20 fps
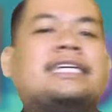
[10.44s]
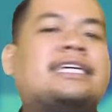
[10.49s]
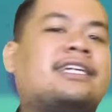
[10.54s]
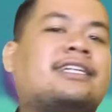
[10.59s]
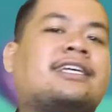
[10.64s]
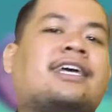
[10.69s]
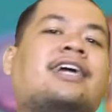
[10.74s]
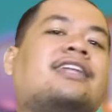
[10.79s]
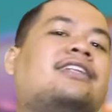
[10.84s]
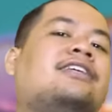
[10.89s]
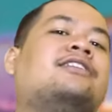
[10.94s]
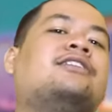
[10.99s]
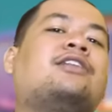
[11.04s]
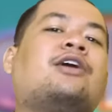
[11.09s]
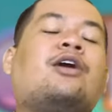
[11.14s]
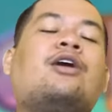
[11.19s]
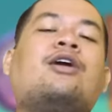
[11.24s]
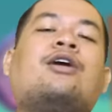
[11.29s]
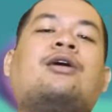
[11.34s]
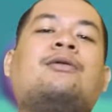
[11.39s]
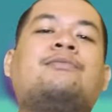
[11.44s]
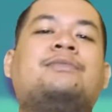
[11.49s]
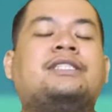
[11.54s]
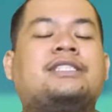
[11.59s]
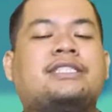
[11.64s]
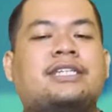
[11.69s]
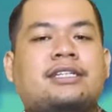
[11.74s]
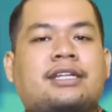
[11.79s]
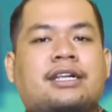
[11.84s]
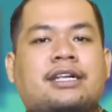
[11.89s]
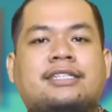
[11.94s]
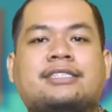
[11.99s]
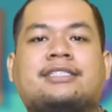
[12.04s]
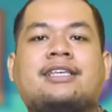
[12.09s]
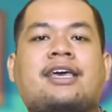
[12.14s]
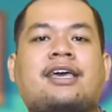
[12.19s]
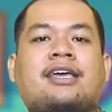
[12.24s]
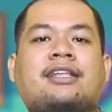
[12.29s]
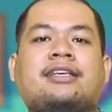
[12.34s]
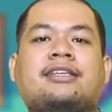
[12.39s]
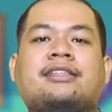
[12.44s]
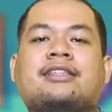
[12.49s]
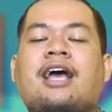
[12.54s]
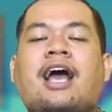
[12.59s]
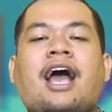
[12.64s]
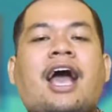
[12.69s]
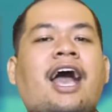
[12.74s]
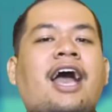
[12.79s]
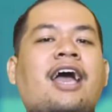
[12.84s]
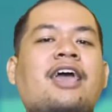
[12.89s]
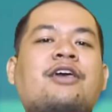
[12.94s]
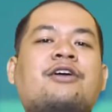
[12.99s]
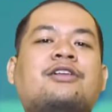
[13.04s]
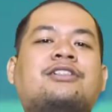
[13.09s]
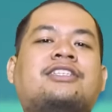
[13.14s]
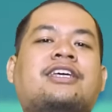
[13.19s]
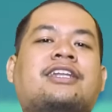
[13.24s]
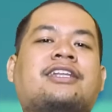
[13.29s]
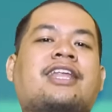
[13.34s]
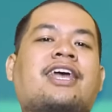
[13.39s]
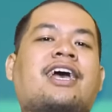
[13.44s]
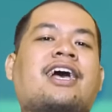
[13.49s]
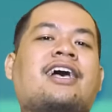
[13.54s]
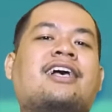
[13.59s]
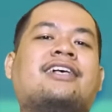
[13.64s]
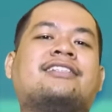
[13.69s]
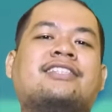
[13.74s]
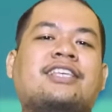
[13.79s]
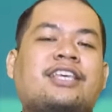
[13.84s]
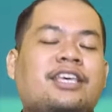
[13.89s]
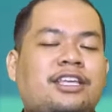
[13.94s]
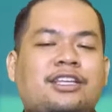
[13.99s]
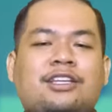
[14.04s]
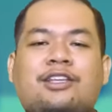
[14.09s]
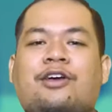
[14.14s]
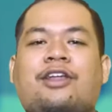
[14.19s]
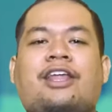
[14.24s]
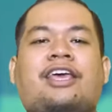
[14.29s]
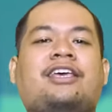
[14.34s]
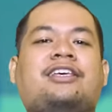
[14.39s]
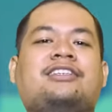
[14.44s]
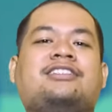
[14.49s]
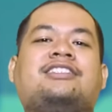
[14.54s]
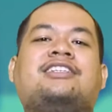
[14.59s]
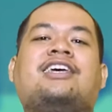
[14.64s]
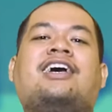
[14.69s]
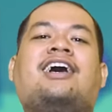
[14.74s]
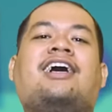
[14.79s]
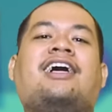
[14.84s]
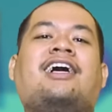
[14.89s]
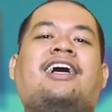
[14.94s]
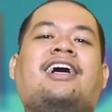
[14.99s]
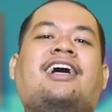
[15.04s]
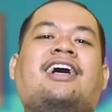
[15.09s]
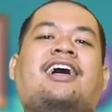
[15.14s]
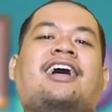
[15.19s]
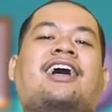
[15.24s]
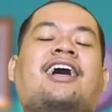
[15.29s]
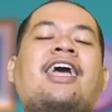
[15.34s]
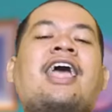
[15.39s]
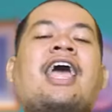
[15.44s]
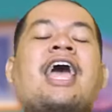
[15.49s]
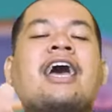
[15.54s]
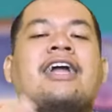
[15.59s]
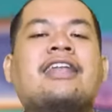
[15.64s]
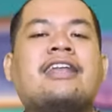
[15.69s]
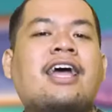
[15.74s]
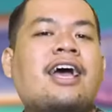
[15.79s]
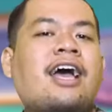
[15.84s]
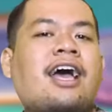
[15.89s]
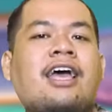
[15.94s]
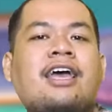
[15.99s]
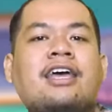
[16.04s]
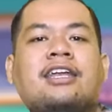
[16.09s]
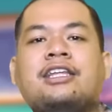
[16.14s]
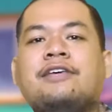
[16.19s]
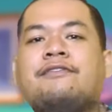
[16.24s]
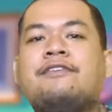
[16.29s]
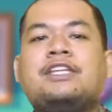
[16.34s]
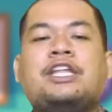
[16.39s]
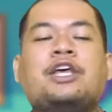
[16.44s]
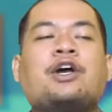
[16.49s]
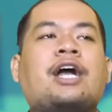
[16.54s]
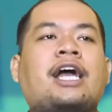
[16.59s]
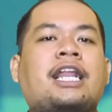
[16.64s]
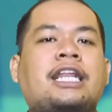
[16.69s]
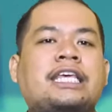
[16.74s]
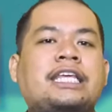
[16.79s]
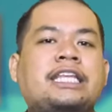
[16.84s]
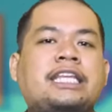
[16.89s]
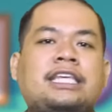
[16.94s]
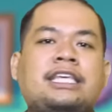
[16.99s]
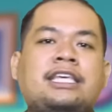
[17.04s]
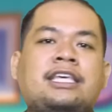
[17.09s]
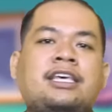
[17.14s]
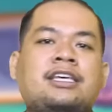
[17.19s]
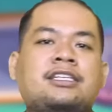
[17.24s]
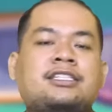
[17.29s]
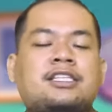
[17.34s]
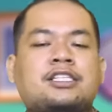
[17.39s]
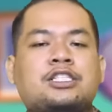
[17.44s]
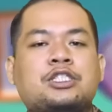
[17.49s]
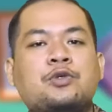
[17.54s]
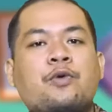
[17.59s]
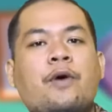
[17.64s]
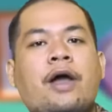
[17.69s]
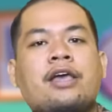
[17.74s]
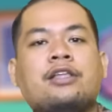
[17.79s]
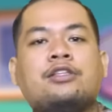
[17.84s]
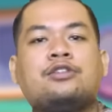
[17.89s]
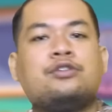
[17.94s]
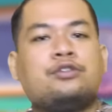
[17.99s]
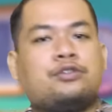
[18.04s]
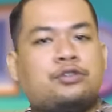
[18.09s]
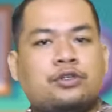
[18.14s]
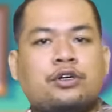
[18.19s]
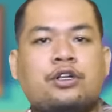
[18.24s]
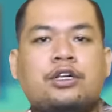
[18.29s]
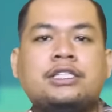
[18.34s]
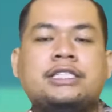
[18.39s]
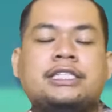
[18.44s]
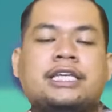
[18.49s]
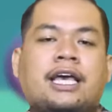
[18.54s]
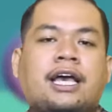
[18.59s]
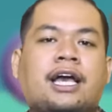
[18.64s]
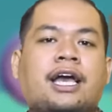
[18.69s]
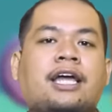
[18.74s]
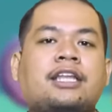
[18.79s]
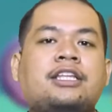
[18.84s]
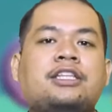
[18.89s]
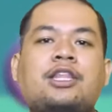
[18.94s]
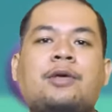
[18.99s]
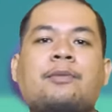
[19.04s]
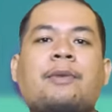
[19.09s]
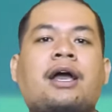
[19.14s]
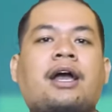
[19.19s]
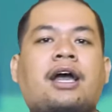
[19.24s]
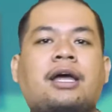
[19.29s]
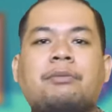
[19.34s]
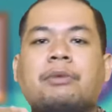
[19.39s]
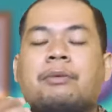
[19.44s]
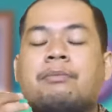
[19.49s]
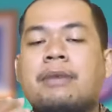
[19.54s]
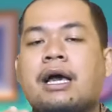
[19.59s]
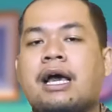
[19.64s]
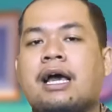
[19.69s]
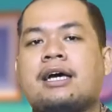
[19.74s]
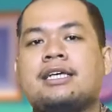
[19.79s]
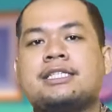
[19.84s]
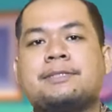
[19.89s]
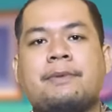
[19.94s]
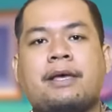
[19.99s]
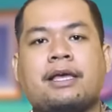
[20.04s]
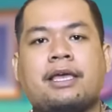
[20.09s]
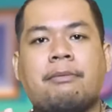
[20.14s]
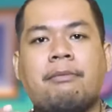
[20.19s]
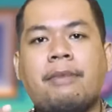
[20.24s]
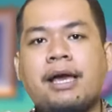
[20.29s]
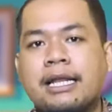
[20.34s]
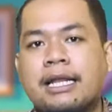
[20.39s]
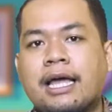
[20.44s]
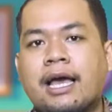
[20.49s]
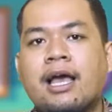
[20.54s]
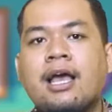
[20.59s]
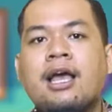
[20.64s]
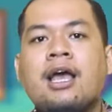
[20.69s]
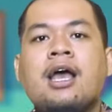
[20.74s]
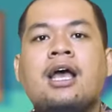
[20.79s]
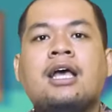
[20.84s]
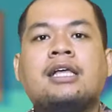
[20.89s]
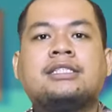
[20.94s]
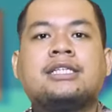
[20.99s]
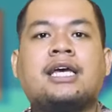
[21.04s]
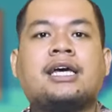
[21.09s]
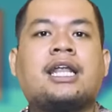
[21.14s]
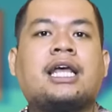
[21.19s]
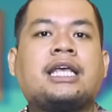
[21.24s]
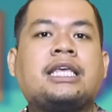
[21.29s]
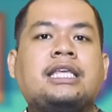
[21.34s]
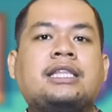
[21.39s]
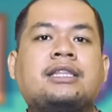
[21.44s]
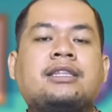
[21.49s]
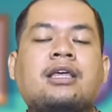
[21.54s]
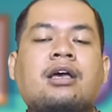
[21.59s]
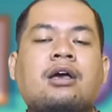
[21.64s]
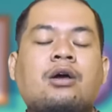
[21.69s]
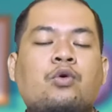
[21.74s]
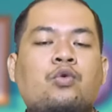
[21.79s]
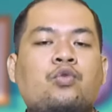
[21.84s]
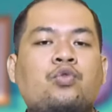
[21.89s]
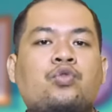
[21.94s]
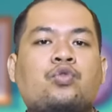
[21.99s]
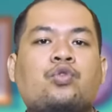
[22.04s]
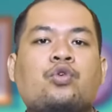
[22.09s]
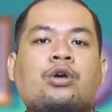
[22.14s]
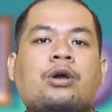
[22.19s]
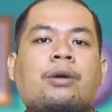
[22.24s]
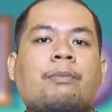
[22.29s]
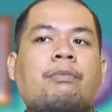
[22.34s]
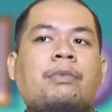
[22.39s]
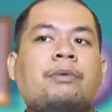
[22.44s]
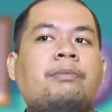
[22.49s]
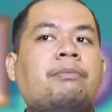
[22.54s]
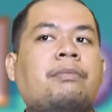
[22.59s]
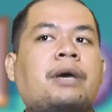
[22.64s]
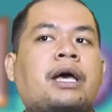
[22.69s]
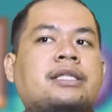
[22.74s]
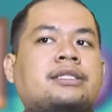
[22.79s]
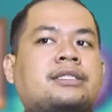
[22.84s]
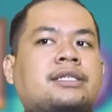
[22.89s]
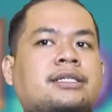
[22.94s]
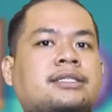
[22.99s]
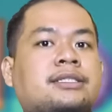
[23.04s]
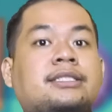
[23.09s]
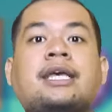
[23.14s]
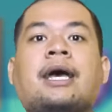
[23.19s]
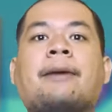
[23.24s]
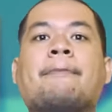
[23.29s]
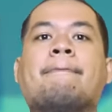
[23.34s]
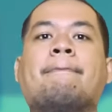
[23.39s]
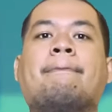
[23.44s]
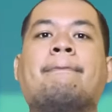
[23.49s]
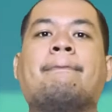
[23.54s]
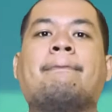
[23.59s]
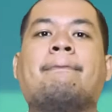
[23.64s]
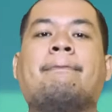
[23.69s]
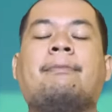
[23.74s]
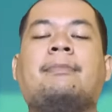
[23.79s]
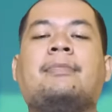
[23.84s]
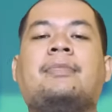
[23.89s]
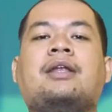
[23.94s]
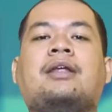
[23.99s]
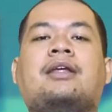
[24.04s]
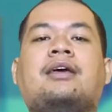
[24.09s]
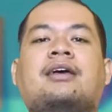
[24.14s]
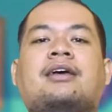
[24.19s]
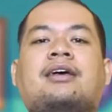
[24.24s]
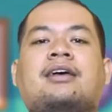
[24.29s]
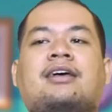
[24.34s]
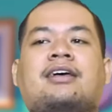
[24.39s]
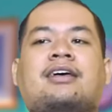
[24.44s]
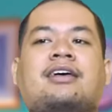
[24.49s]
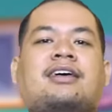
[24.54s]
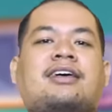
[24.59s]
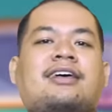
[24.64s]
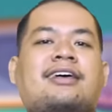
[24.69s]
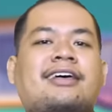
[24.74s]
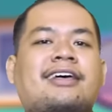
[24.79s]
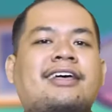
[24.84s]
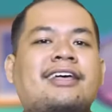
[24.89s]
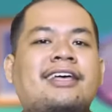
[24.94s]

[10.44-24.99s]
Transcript: dengan Kak Nidom di channel kesayangan kita Ayo Cerdas Indonesia. Nah, di video kali ini sesuai judulnya Kak Nidom akan membahas bagaimana cara kita untuk membaca jam. Nah,